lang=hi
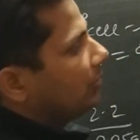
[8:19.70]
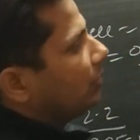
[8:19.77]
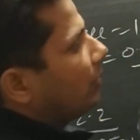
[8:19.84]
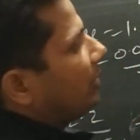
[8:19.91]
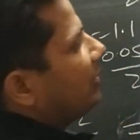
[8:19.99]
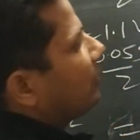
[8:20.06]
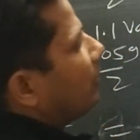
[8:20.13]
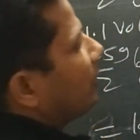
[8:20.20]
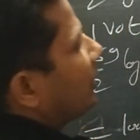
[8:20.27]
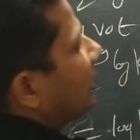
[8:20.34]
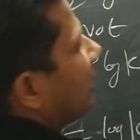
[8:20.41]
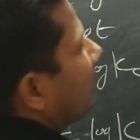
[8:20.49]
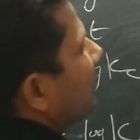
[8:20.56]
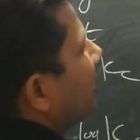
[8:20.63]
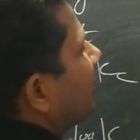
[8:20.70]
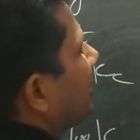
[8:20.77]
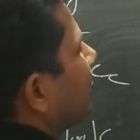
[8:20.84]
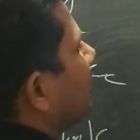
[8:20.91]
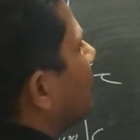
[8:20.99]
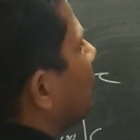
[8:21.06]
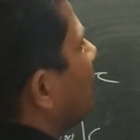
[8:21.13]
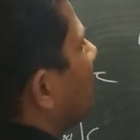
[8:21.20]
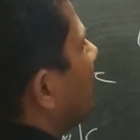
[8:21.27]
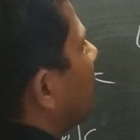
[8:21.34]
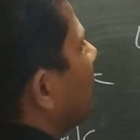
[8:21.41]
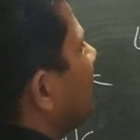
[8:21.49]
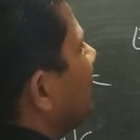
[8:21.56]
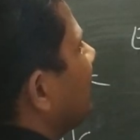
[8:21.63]
सॉरी इसको उसके टर्म में लिखा टू
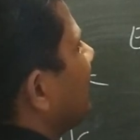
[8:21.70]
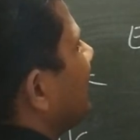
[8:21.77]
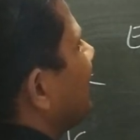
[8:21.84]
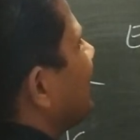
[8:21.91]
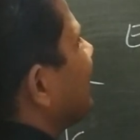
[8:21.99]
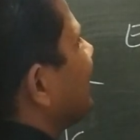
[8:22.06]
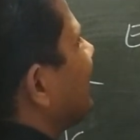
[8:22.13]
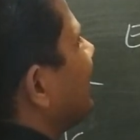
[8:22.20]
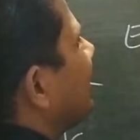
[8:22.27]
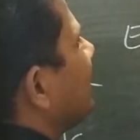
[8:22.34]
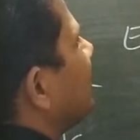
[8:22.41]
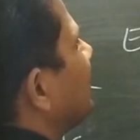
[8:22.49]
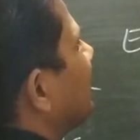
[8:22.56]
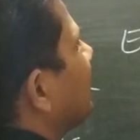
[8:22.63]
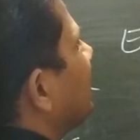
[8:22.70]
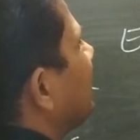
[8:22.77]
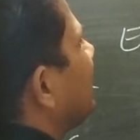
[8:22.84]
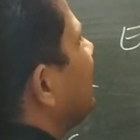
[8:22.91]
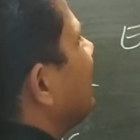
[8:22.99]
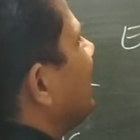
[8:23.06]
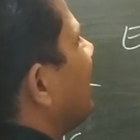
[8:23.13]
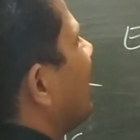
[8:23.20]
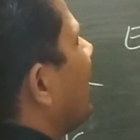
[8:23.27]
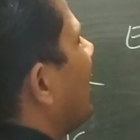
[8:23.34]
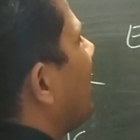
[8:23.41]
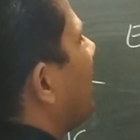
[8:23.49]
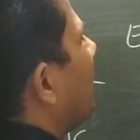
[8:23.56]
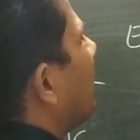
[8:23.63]
पॉइंट थ्री जीरो थ्री
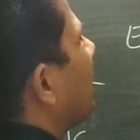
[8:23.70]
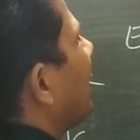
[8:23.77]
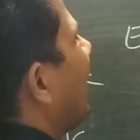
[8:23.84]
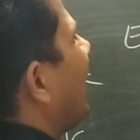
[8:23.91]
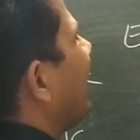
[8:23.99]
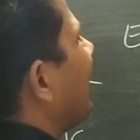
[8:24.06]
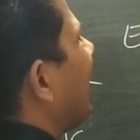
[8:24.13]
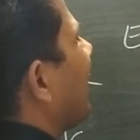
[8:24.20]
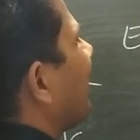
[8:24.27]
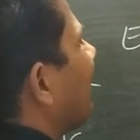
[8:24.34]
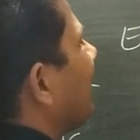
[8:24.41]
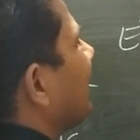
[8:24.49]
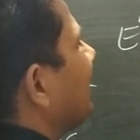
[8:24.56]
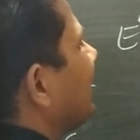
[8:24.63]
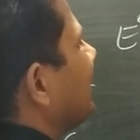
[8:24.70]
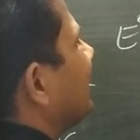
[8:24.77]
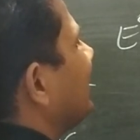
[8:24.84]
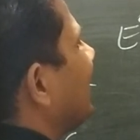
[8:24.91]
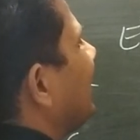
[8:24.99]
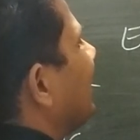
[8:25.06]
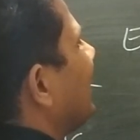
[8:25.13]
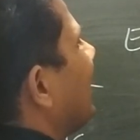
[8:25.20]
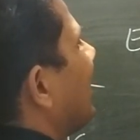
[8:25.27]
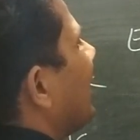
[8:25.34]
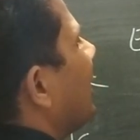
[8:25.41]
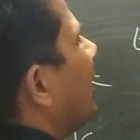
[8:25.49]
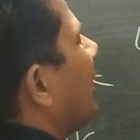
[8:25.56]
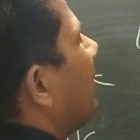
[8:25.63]
अपॉन एन एफ
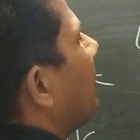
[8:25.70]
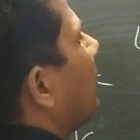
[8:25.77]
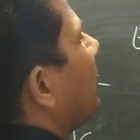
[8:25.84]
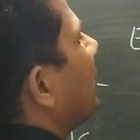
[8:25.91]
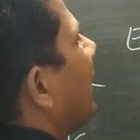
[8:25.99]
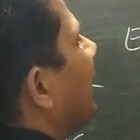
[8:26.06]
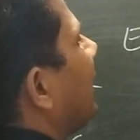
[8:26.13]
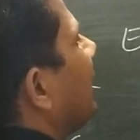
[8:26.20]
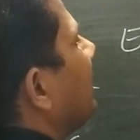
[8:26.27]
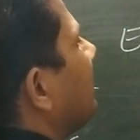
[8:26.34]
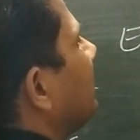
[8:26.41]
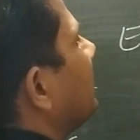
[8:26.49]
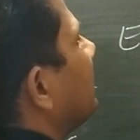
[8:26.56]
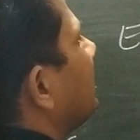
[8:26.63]
अपॉन एन एफ